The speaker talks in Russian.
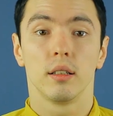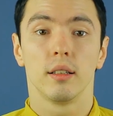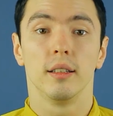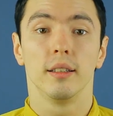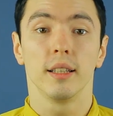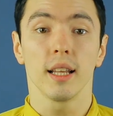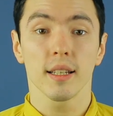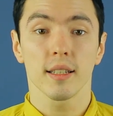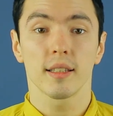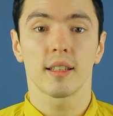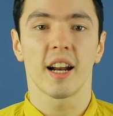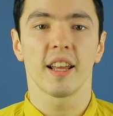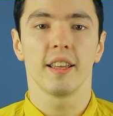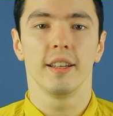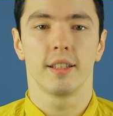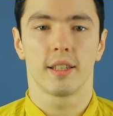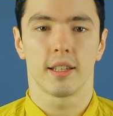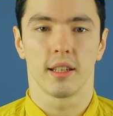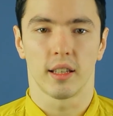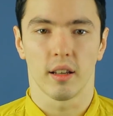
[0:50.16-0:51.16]
На
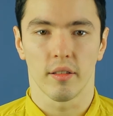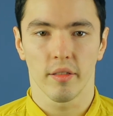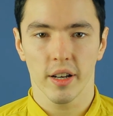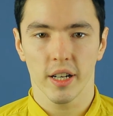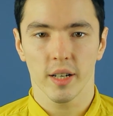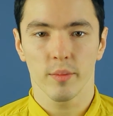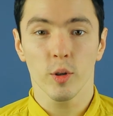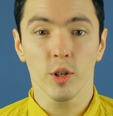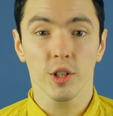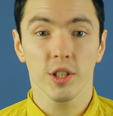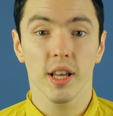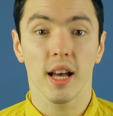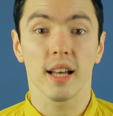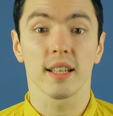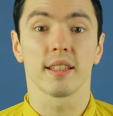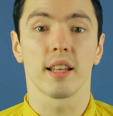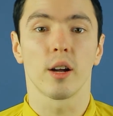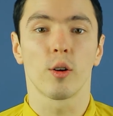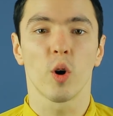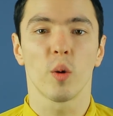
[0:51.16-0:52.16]
странице товара можно
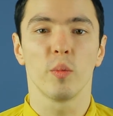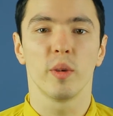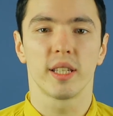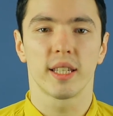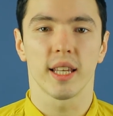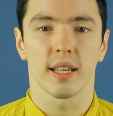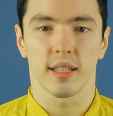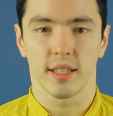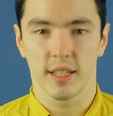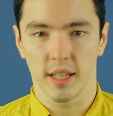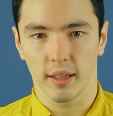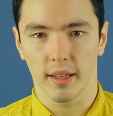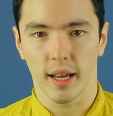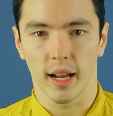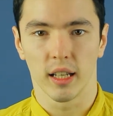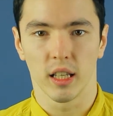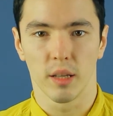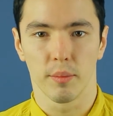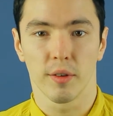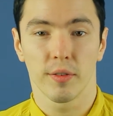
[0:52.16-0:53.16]
ознакомиться с
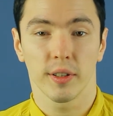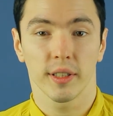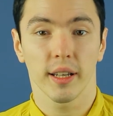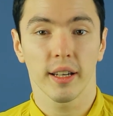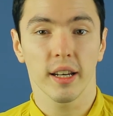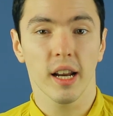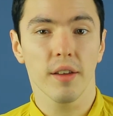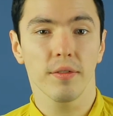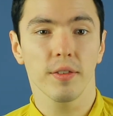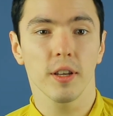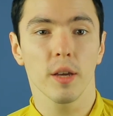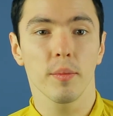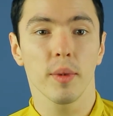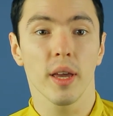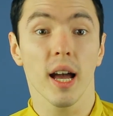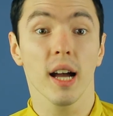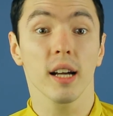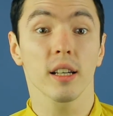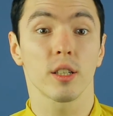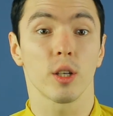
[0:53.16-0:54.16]
детальными
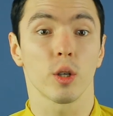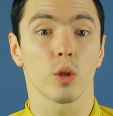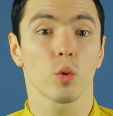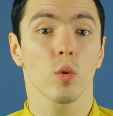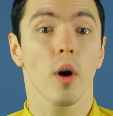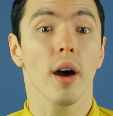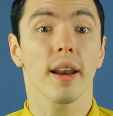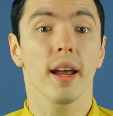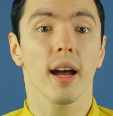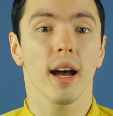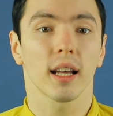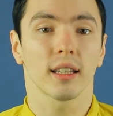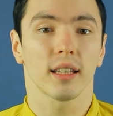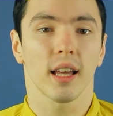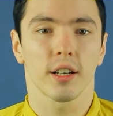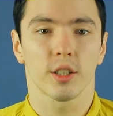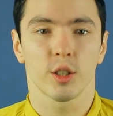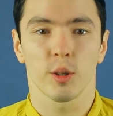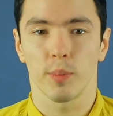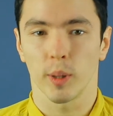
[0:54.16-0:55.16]
фотографиями аксессуара, а
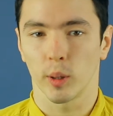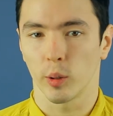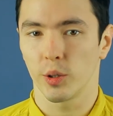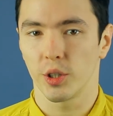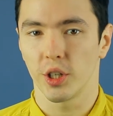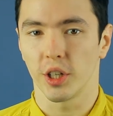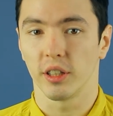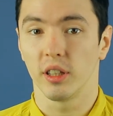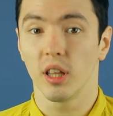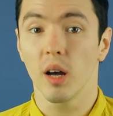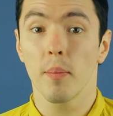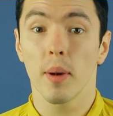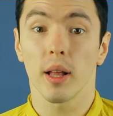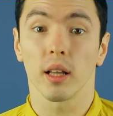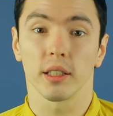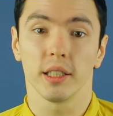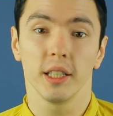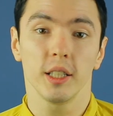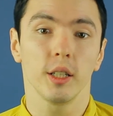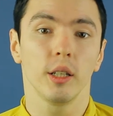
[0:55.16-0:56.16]
также получить
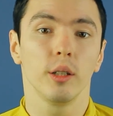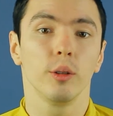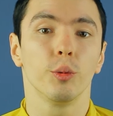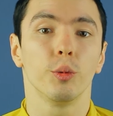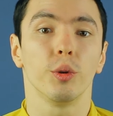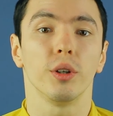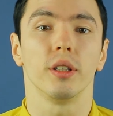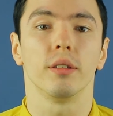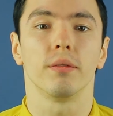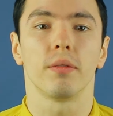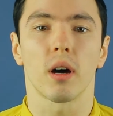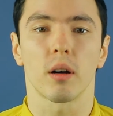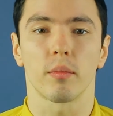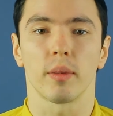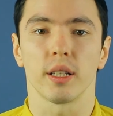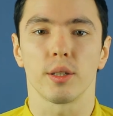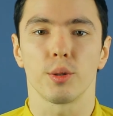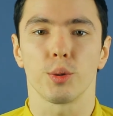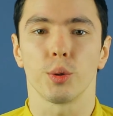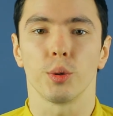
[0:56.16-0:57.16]
дополнительную
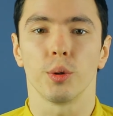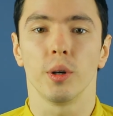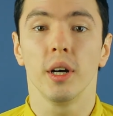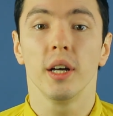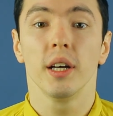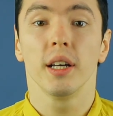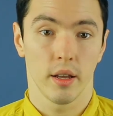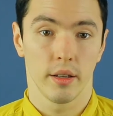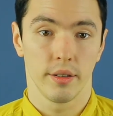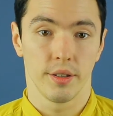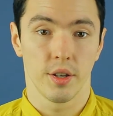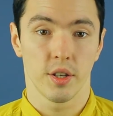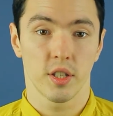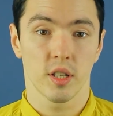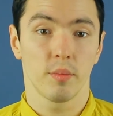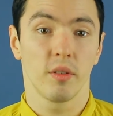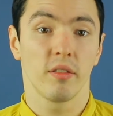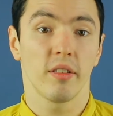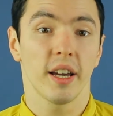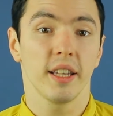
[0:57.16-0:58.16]
информацию. Не
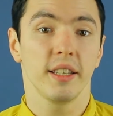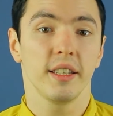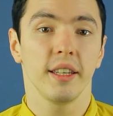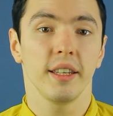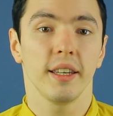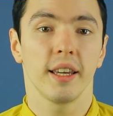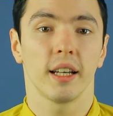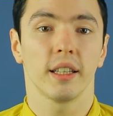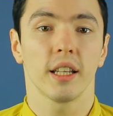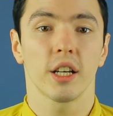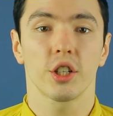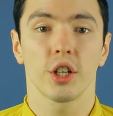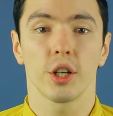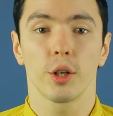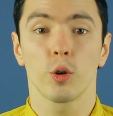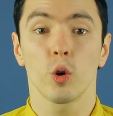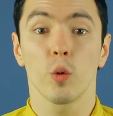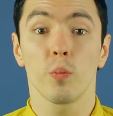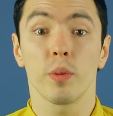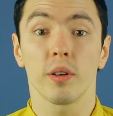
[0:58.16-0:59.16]
забывайте и о нашей
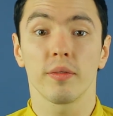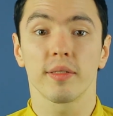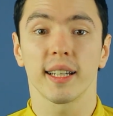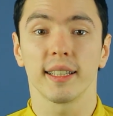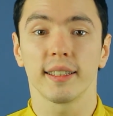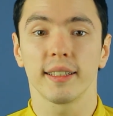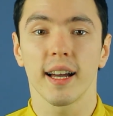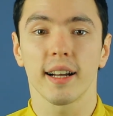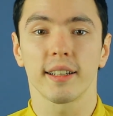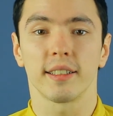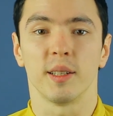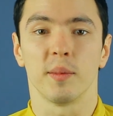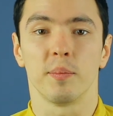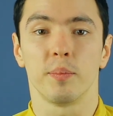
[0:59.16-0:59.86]
группе ВКонтакте.